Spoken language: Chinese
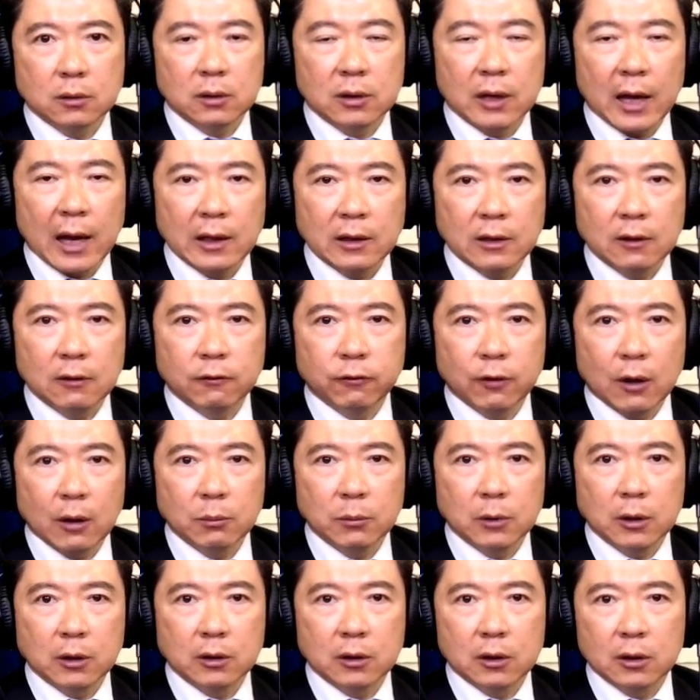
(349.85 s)
蓝营方
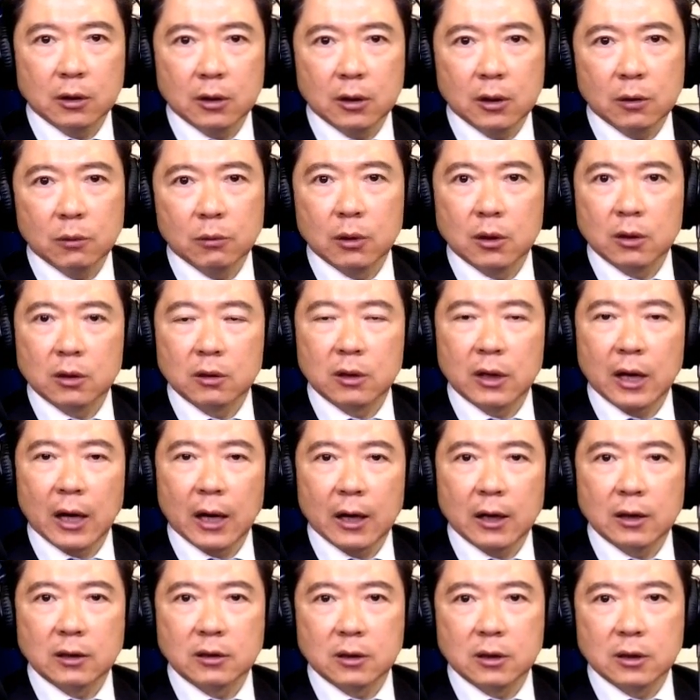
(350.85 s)
面呢，认为是两
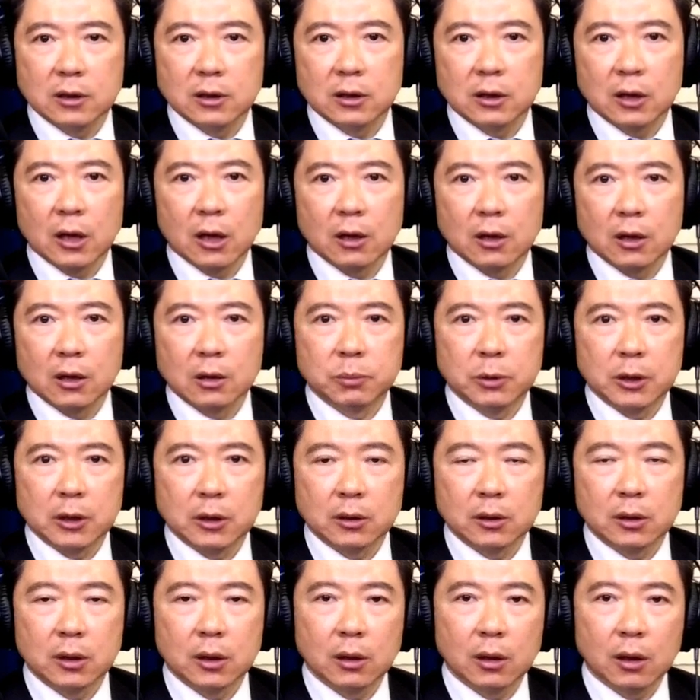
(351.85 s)
岸是一定要和
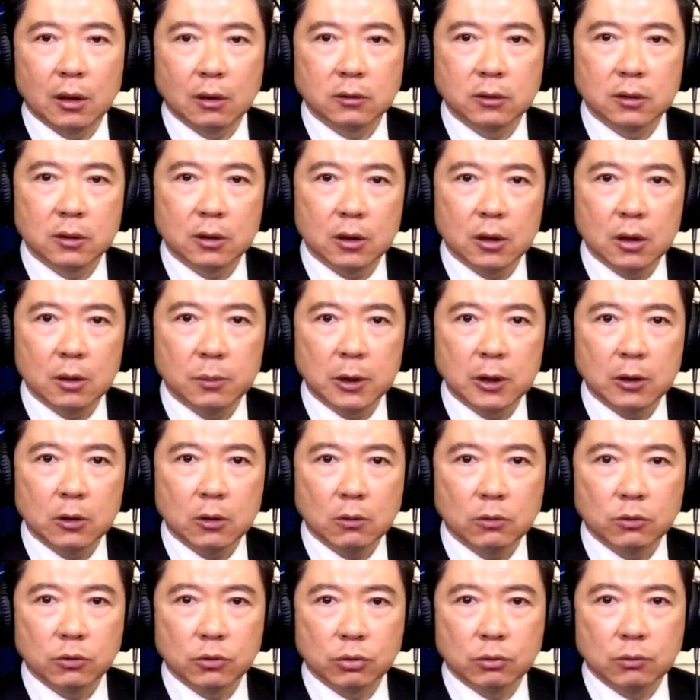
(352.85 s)
平的，好，就是和平
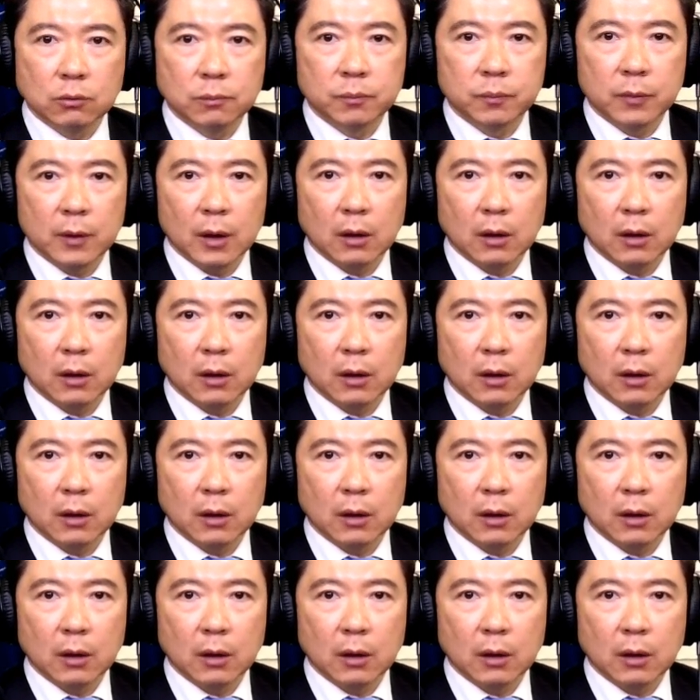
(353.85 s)
共处，